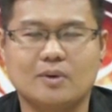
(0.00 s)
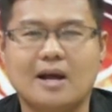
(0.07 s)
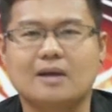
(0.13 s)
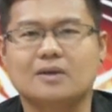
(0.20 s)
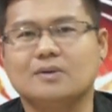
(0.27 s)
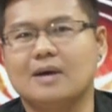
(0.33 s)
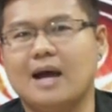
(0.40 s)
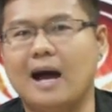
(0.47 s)
วครั้
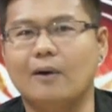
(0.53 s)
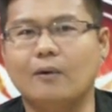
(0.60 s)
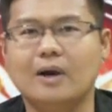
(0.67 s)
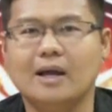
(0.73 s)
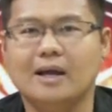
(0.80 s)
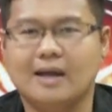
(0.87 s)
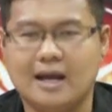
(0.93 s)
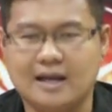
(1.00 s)
งชั่วคราว
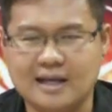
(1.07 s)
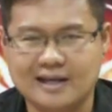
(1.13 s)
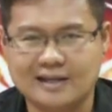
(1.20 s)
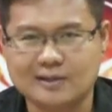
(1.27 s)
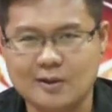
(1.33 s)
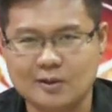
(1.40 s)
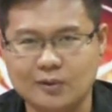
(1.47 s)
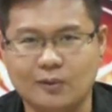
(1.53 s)
อันนี้ก็
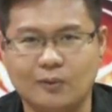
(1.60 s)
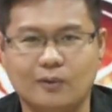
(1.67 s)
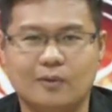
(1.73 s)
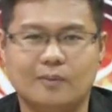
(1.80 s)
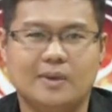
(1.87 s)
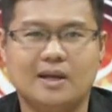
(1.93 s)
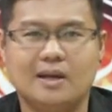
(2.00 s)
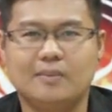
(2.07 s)
ต้องดู
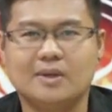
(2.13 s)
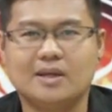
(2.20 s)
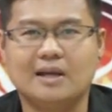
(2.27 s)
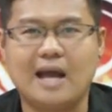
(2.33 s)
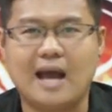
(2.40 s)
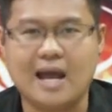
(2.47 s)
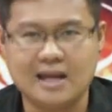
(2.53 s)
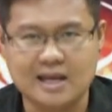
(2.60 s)
พิจิจพิจาร
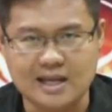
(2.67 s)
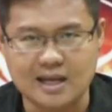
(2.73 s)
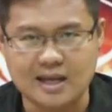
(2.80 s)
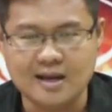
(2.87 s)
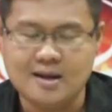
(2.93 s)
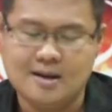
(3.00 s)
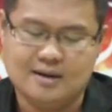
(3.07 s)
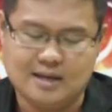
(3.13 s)
ณาให้ดี
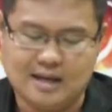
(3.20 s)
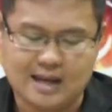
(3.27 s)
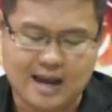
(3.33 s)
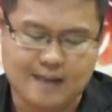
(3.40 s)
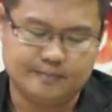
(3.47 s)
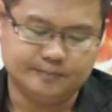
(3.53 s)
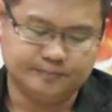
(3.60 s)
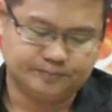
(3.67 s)
นะครับ